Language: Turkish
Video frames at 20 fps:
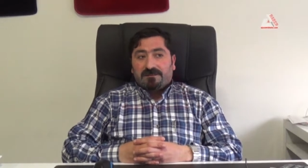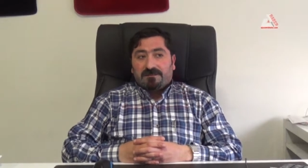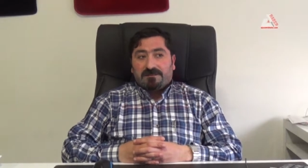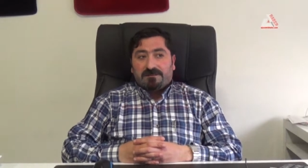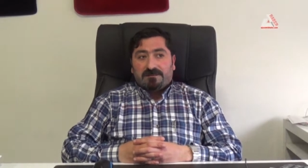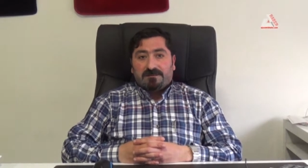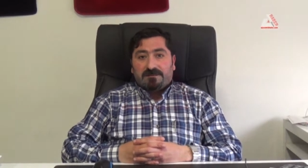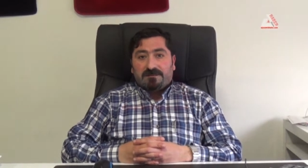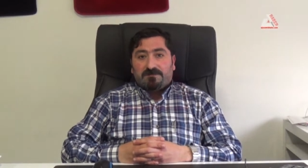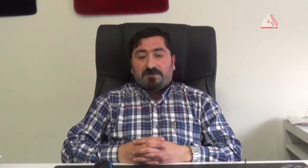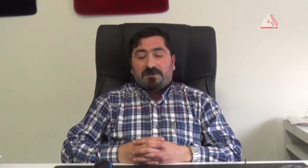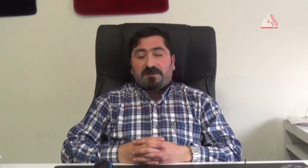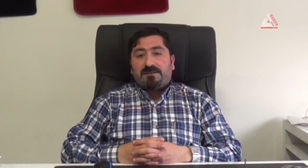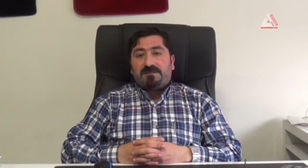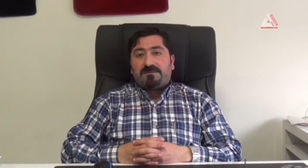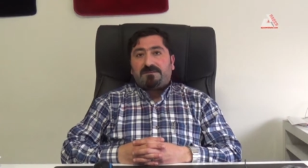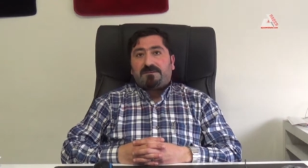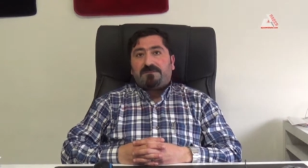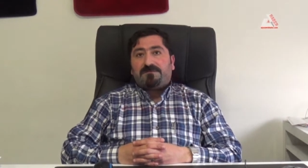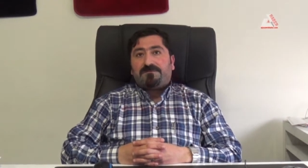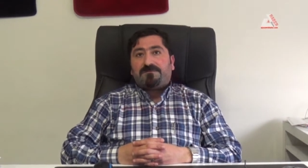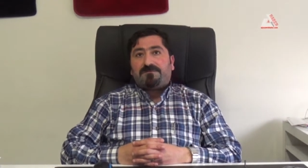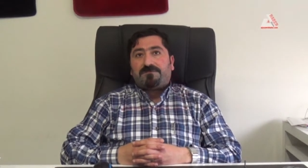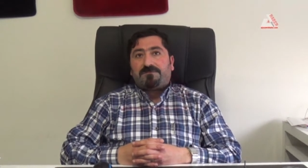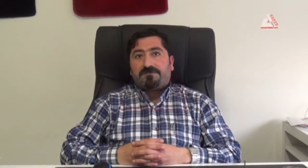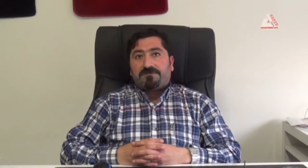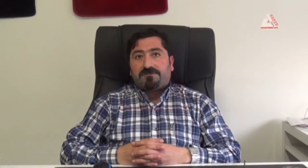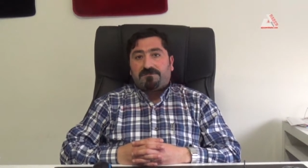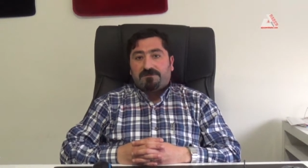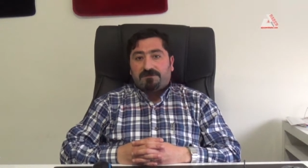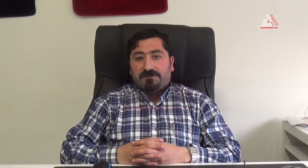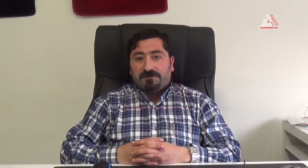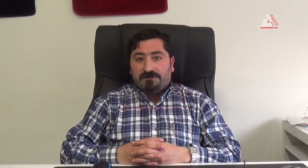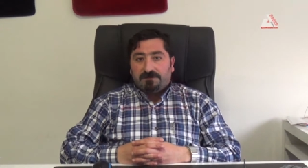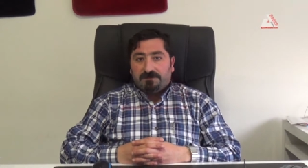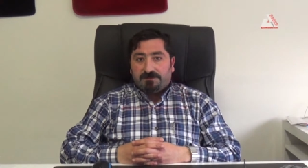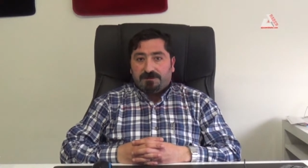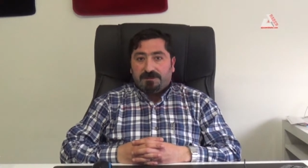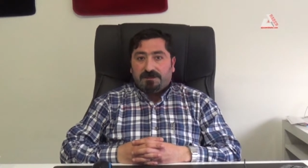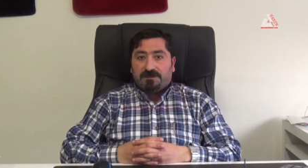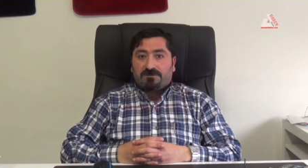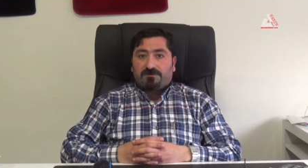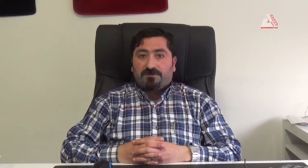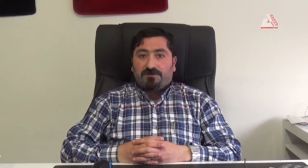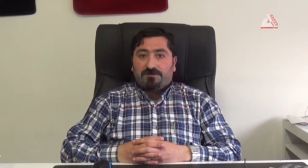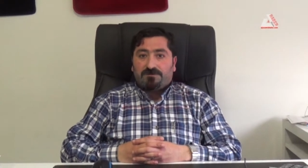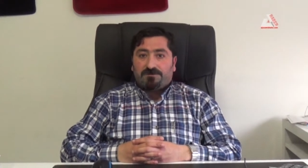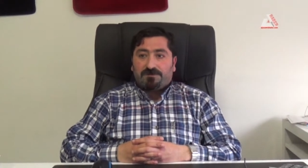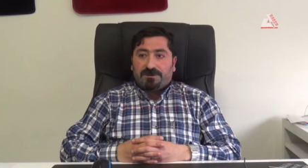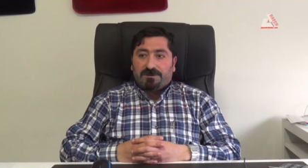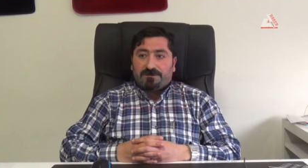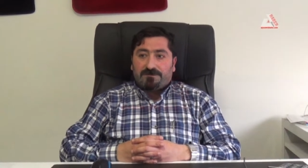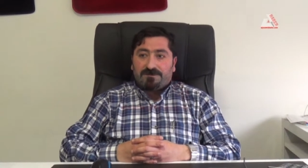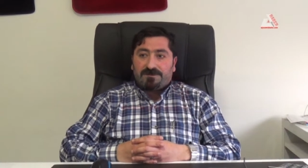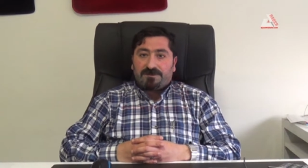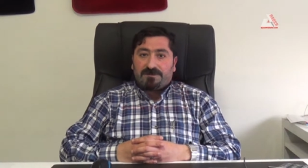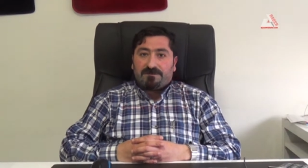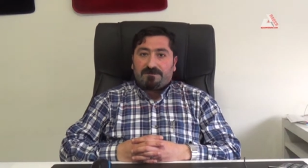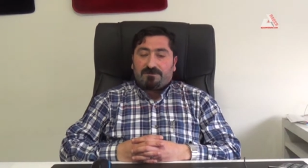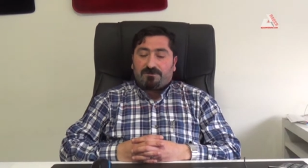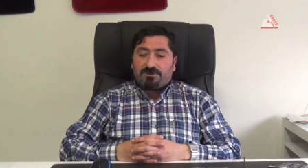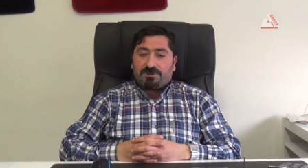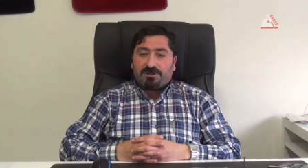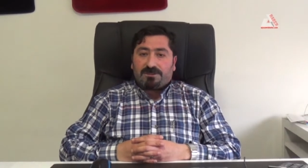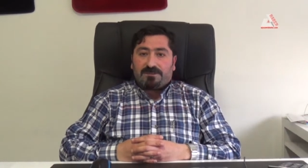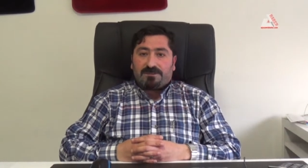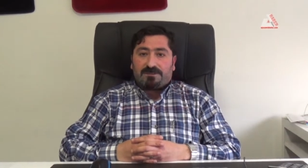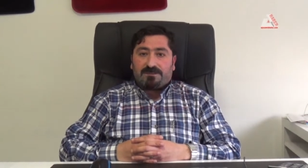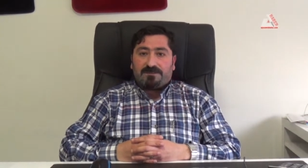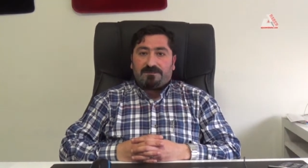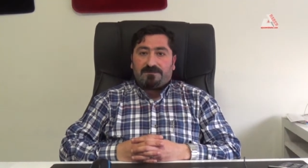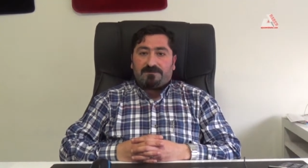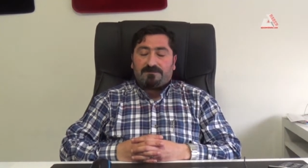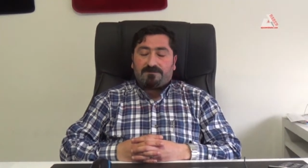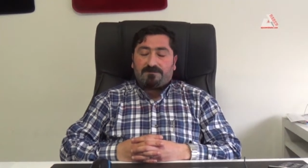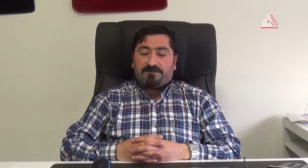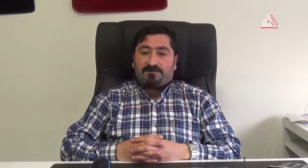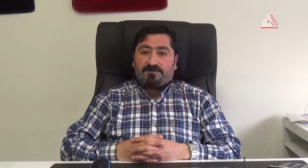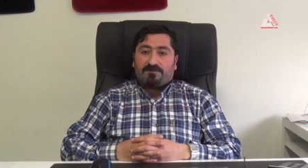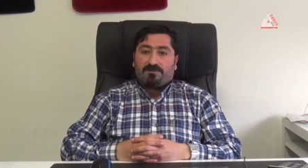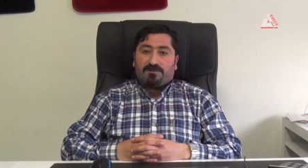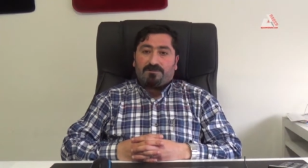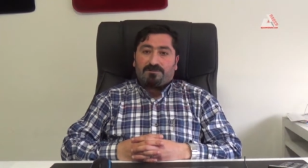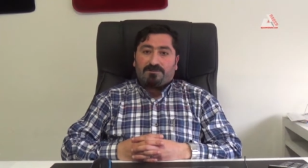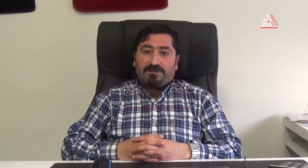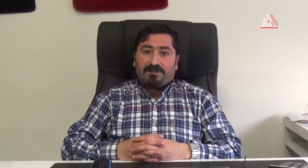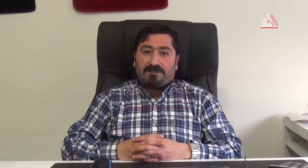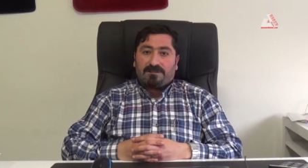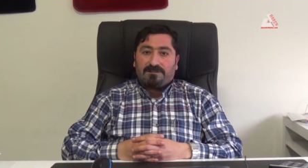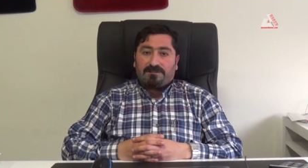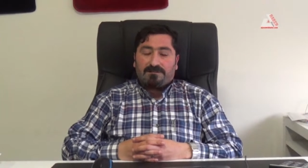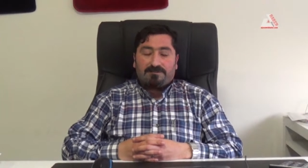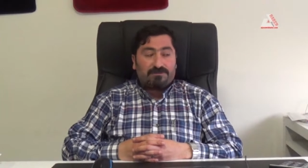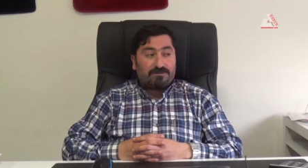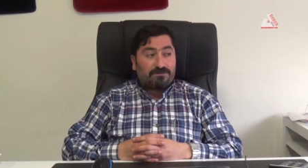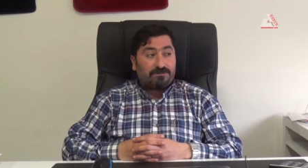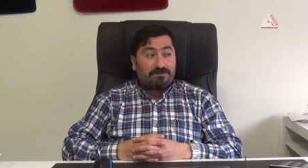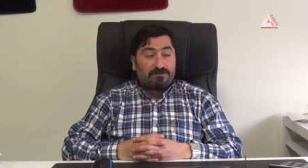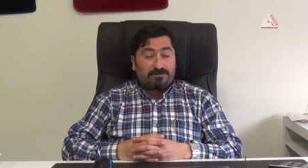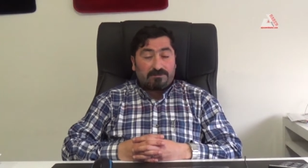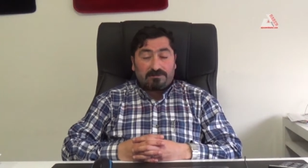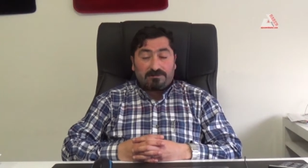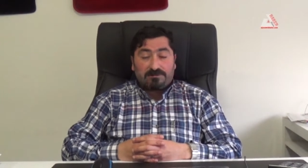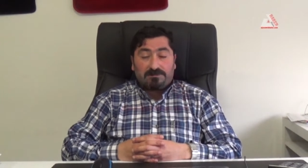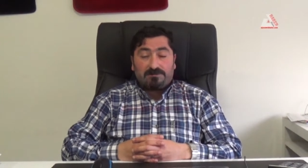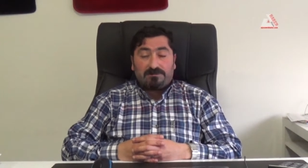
E, maalesef e, diğer kulüplerimizin hocaları, futbolcuları çok e,